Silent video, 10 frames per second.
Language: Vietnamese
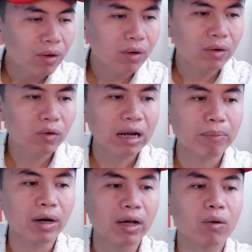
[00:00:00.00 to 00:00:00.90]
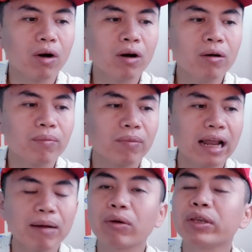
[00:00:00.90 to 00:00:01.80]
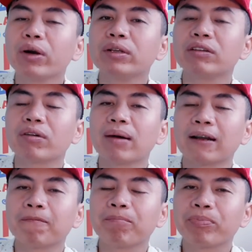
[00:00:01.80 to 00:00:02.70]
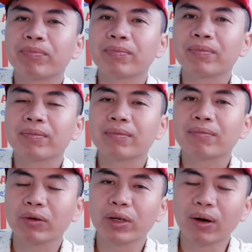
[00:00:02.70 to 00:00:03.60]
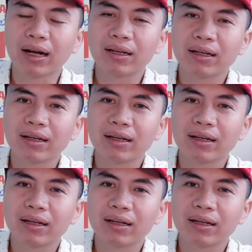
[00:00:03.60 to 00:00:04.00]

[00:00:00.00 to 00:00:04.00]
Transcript: Nó nằm ở đâu đó là bao nhiêu anh chị và các bạn? Bao nhiêu ạ?